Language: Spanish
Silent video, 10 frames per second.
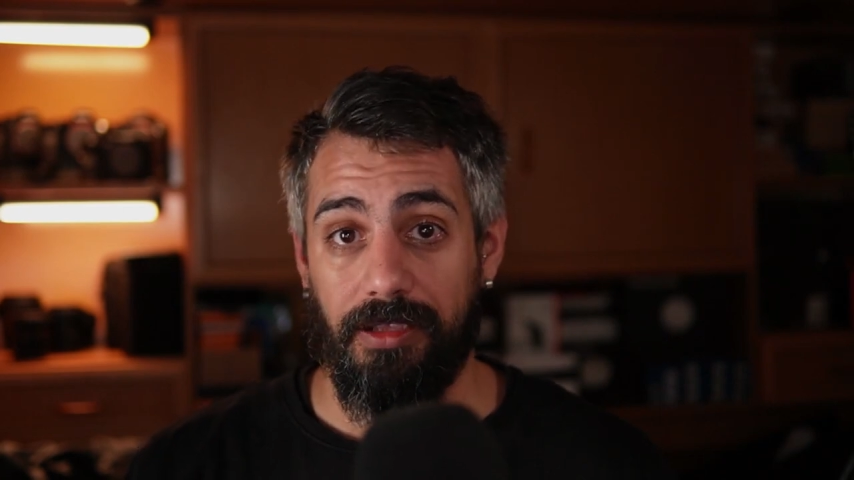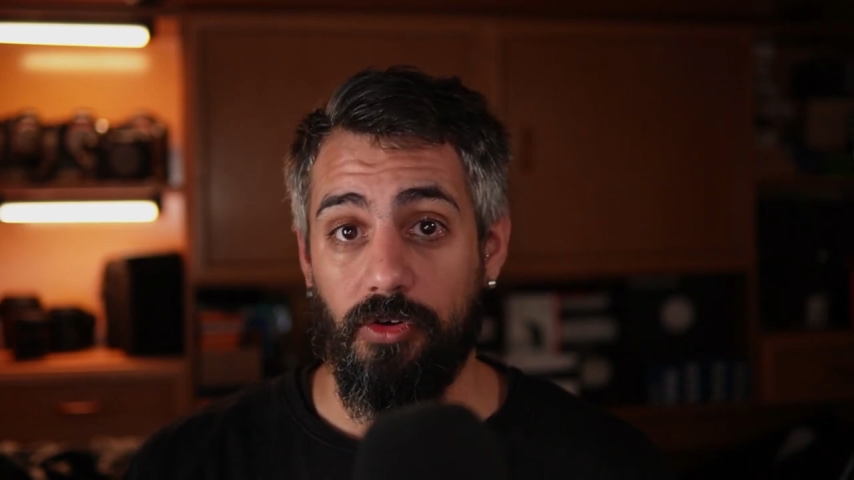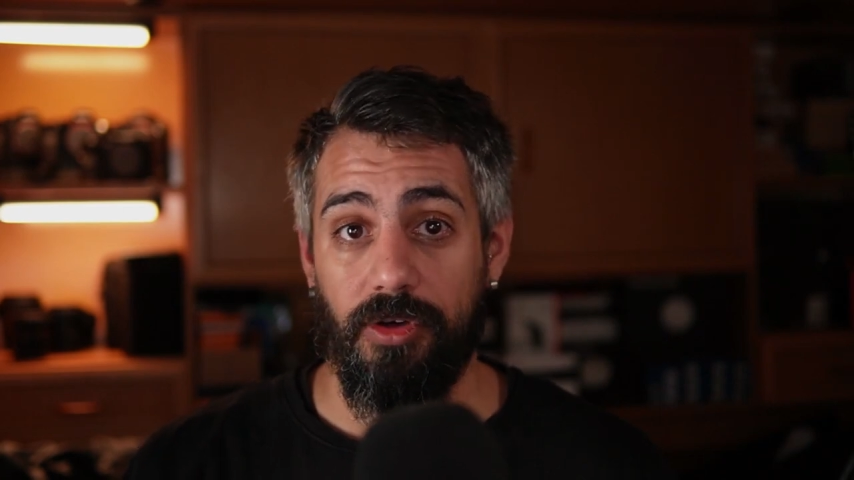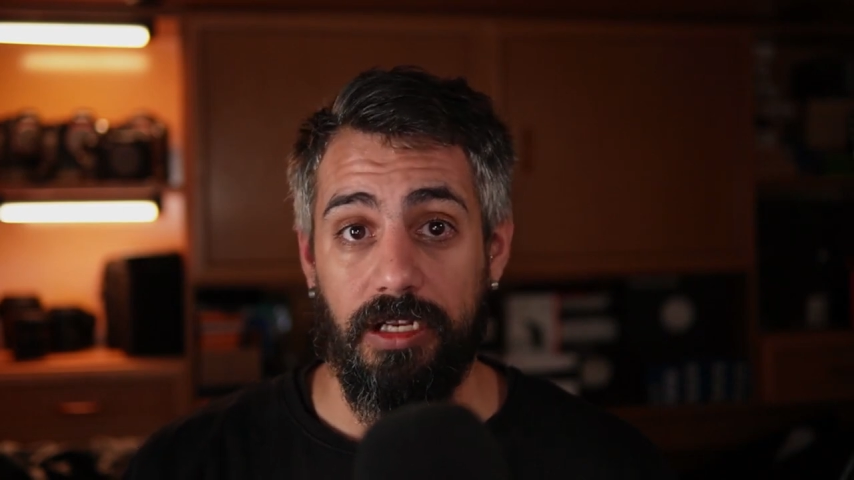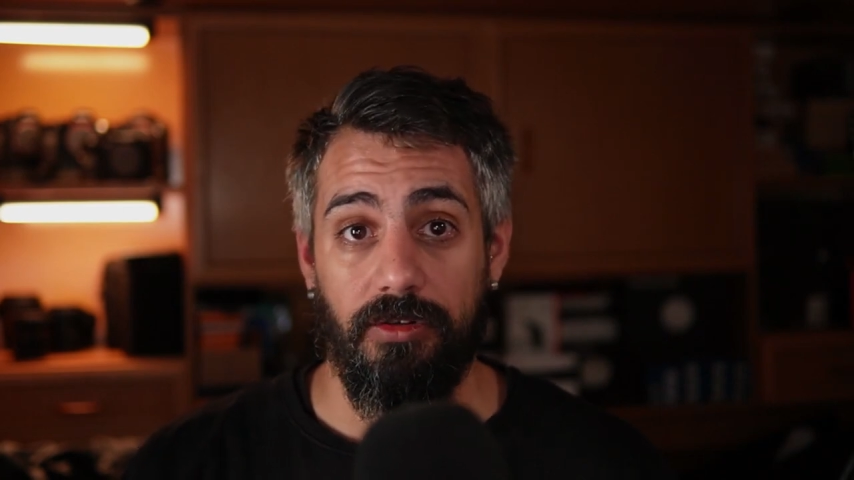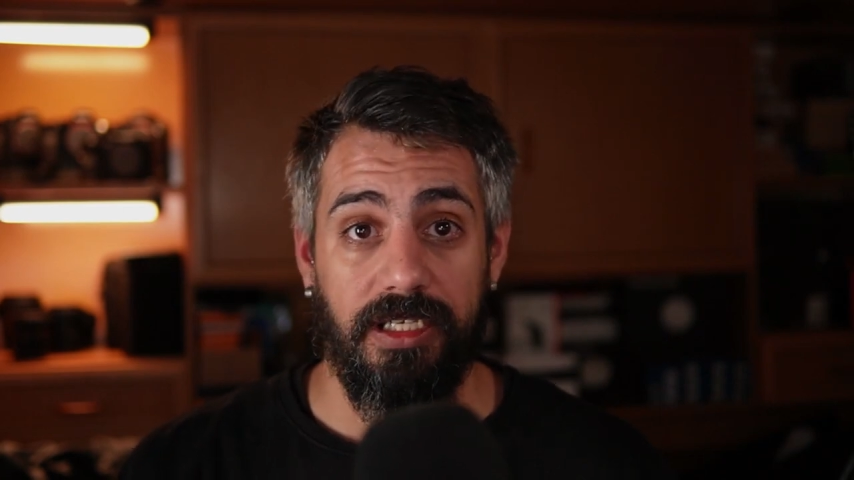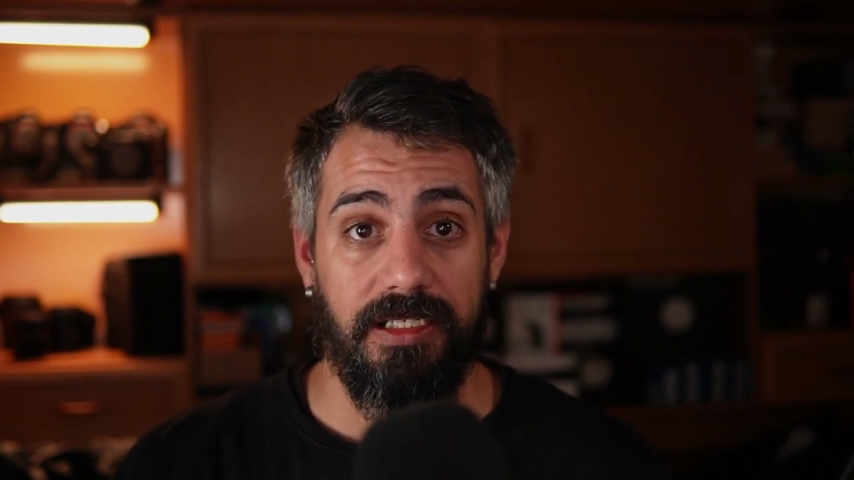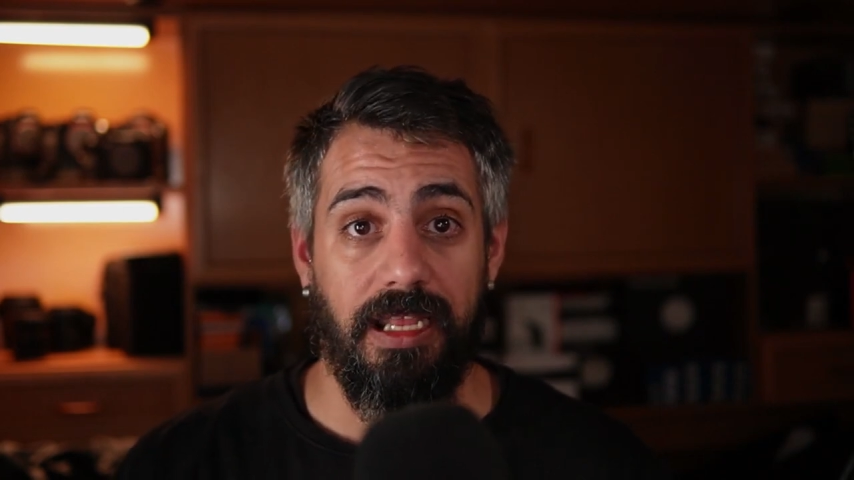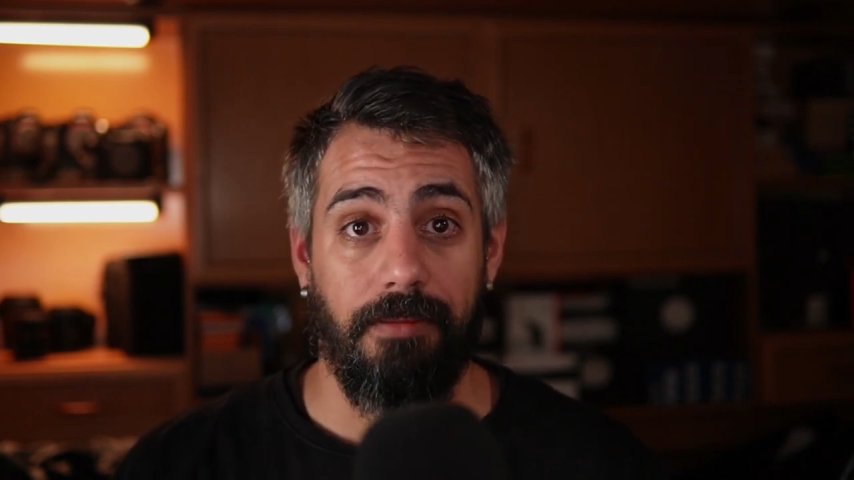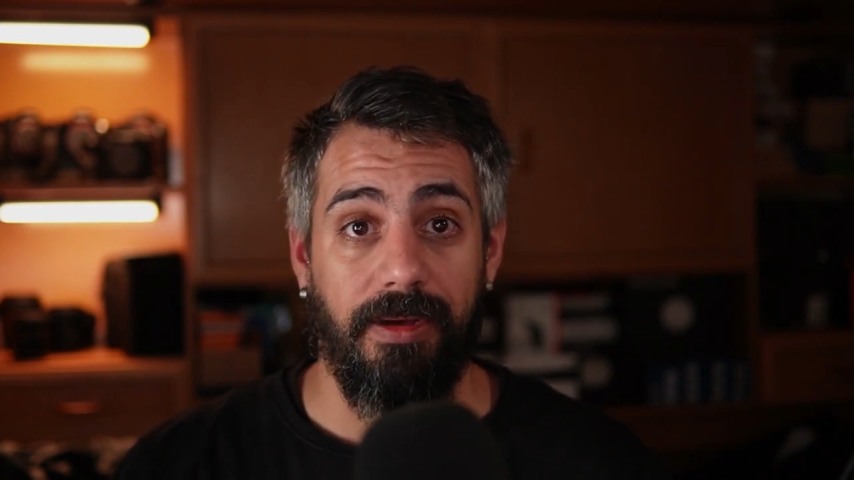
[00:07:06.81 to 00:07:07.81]
coger lo que
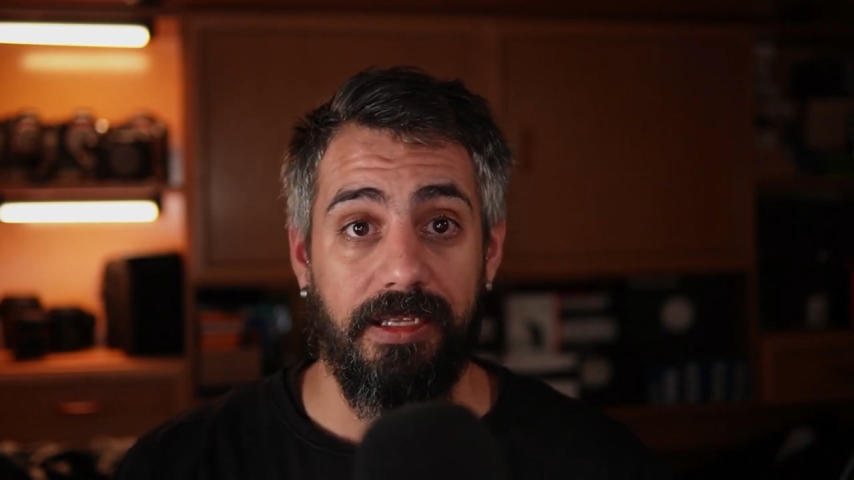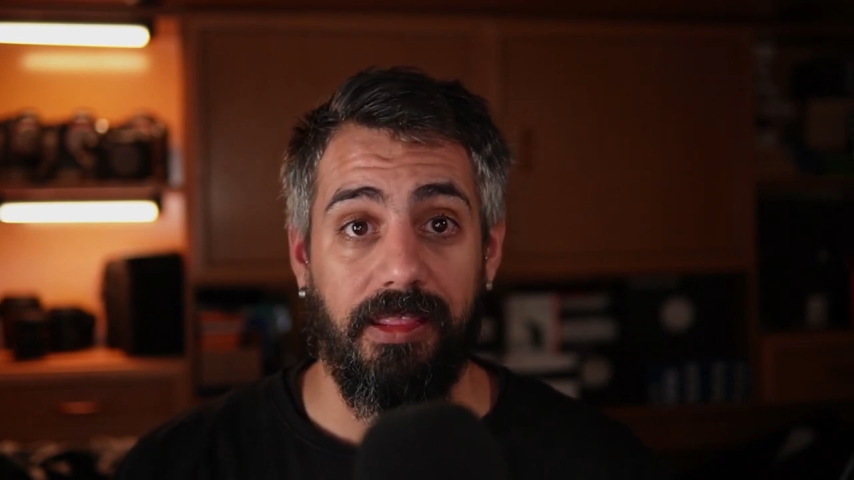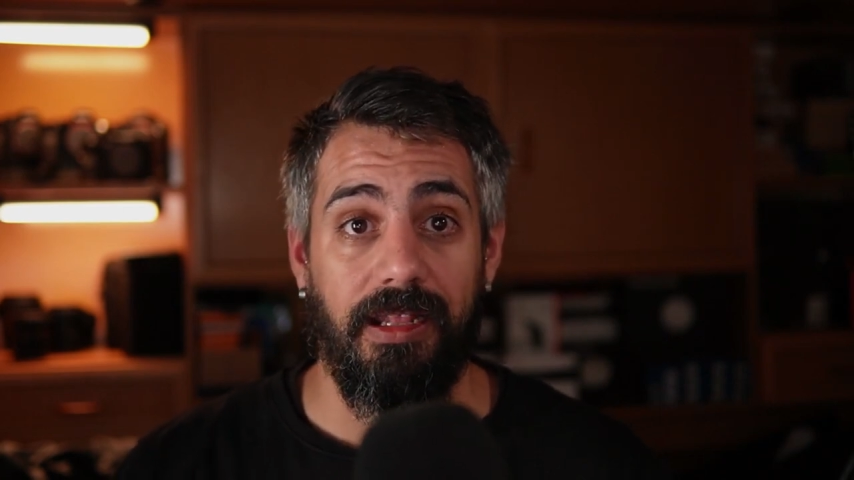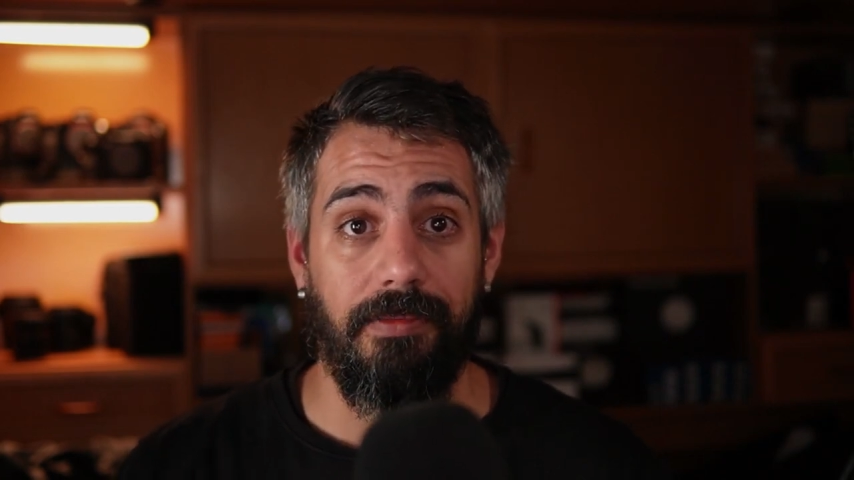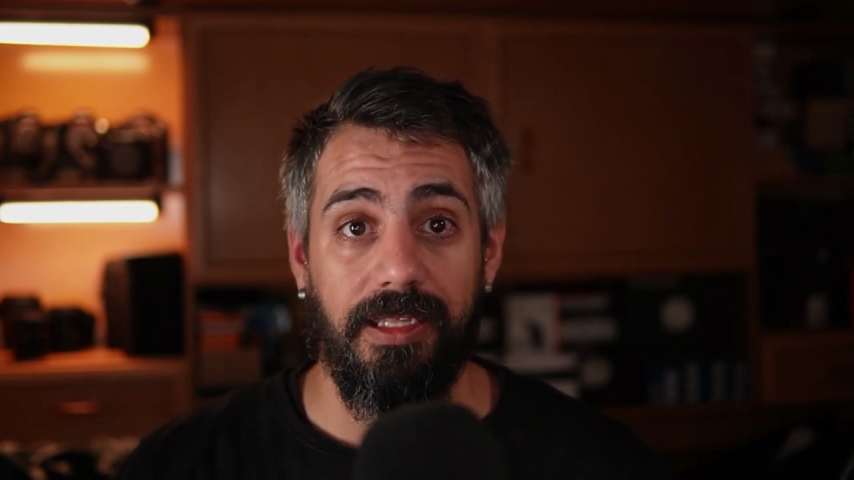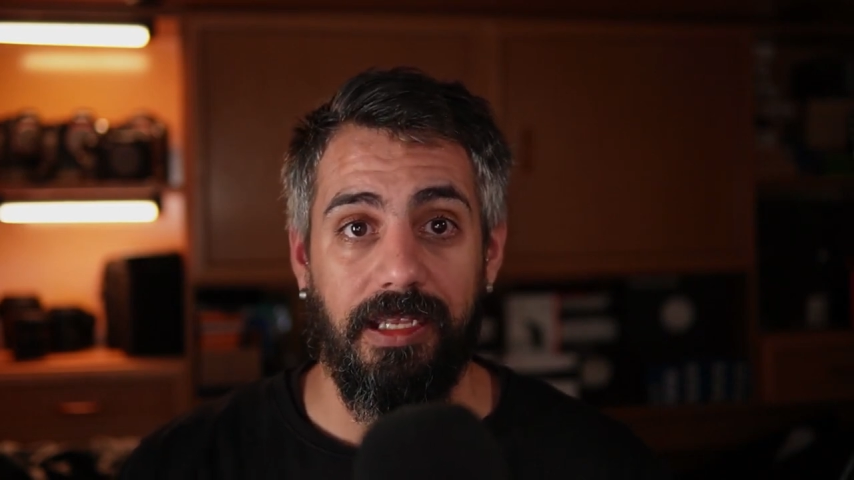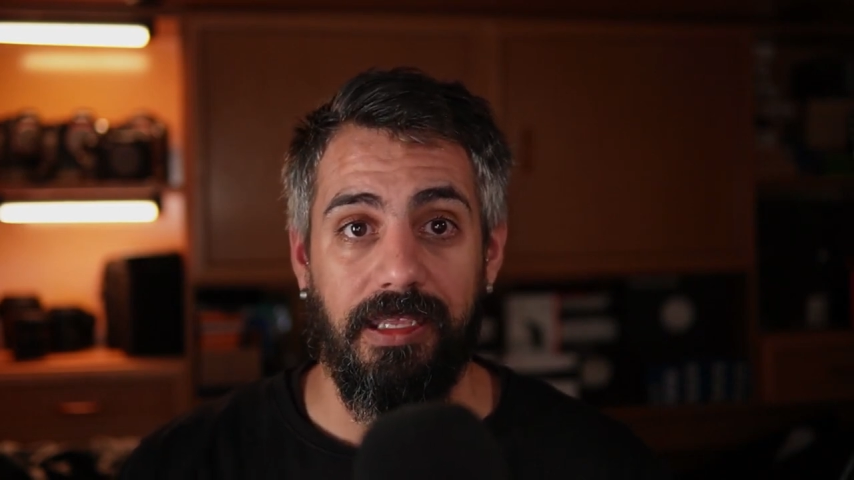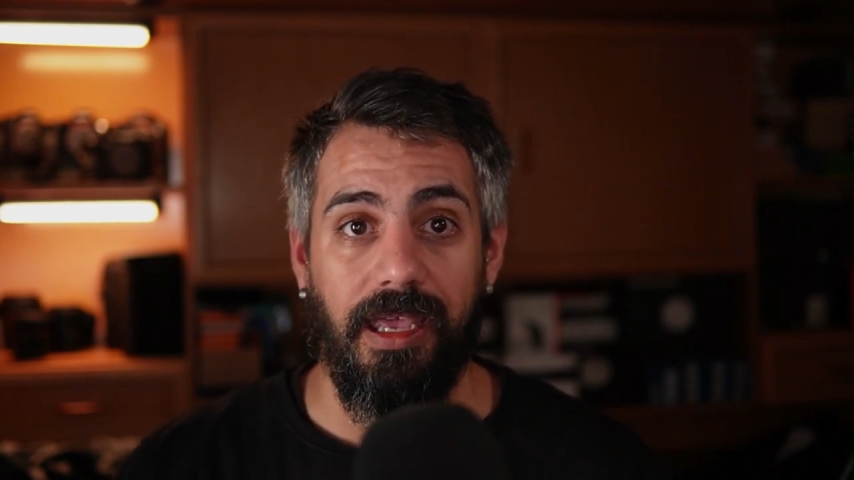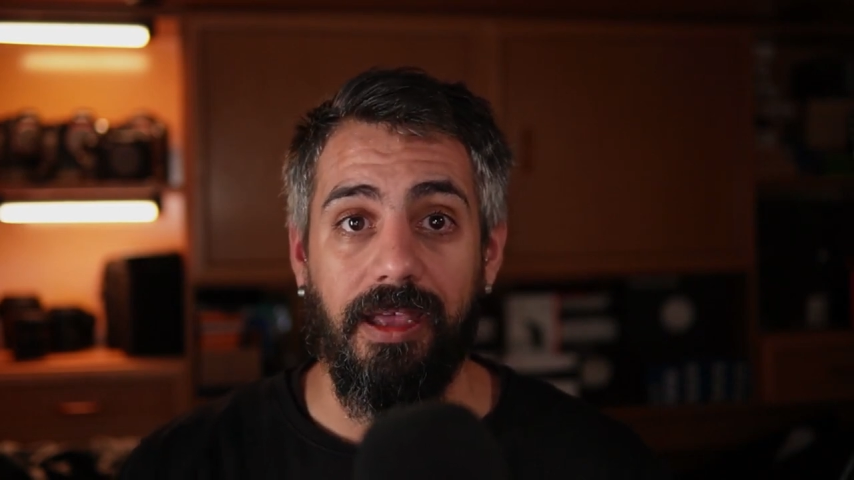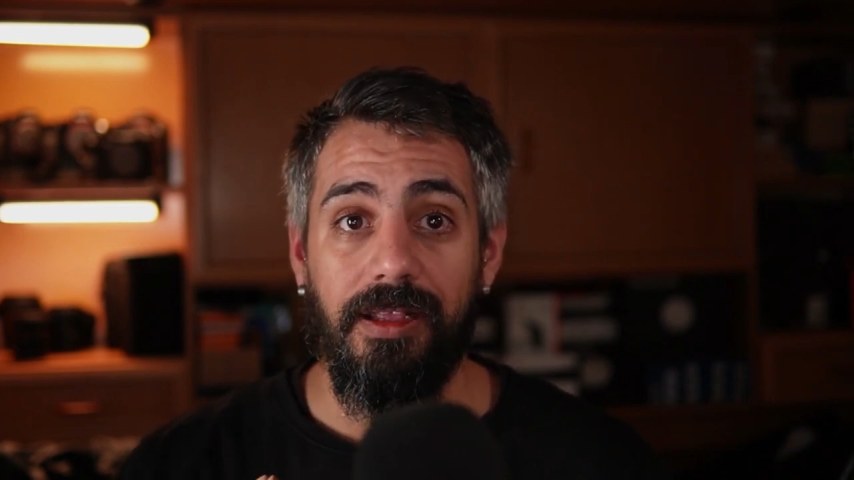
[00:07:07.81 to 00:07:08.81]
es la parte de la
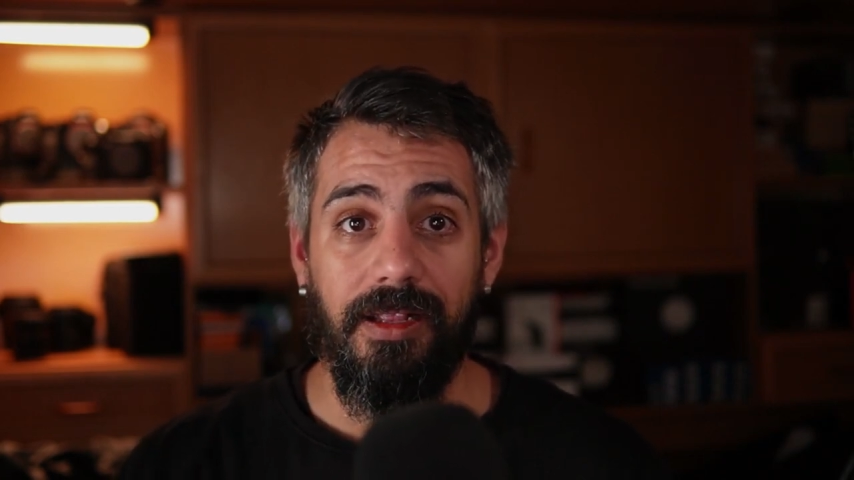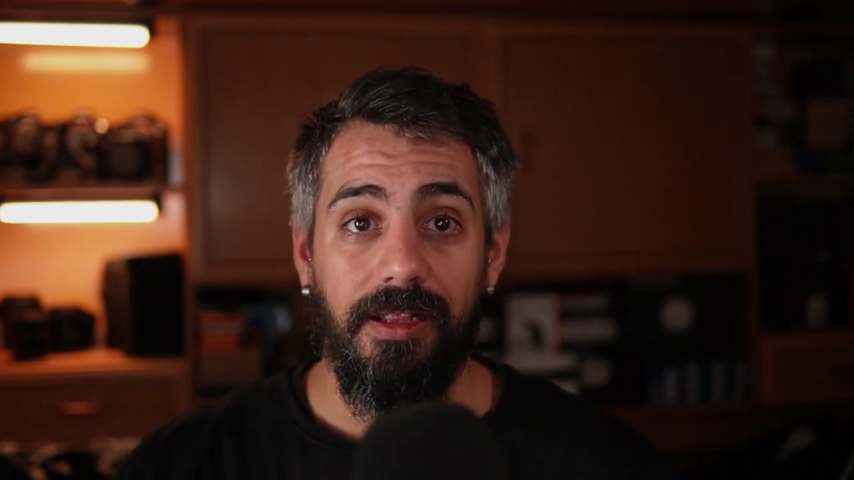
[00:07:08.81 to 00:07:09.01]
batería,